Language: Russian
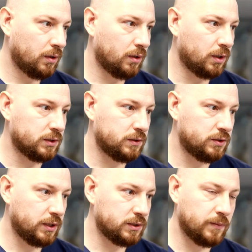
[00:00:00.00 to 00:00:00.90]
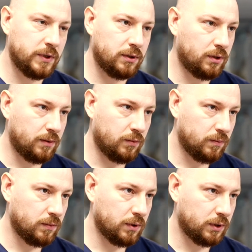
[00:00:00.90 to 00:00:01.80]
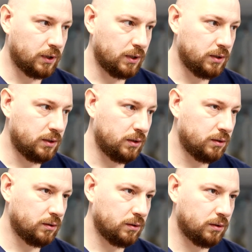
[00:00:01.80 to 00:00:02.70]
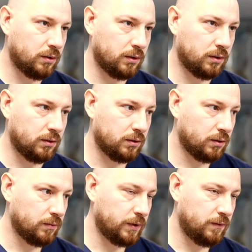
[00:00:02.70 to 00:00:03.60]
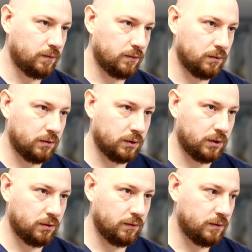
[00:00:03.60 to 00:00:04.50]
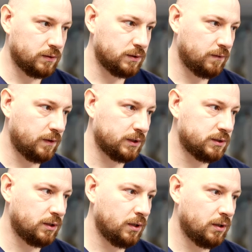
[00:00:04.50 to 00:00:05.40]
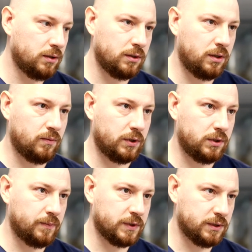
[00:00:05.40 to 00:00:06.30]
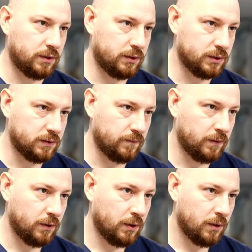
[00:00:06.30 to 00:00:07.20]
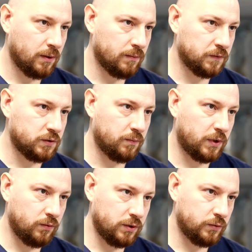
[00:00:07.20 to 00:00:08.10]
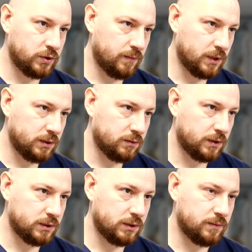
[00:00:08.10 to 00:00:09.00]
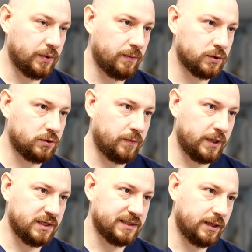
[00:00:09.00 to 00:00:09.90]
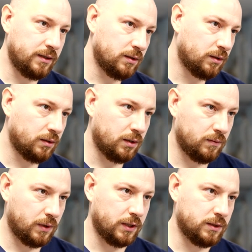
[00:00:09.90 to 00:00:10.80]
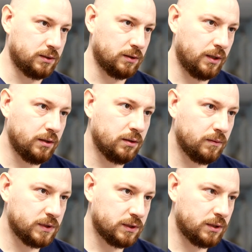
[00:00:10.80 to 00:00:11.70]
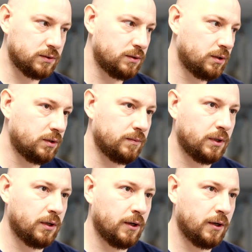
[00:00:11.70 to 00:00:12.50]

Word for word: Э, сейчас мы не требуем от родителей прививку от коронавирусной инфекции и не требуем от них ПЦР-тестов мы все проводим у себя. Здесь у нас есть при поступлении скрининг на антитела, мы сразу делаем.